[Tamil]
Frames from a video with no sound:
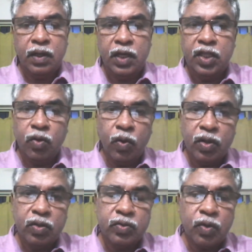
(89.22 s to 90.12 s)
இது
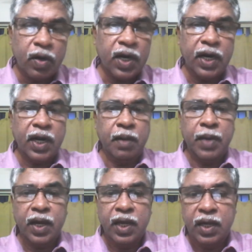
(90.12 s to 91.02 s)
ஒரு தொடர்
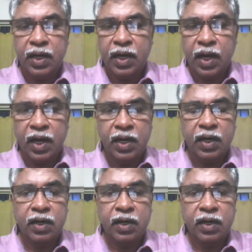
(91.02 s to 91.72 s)
கட்டணமாக நாங்கள்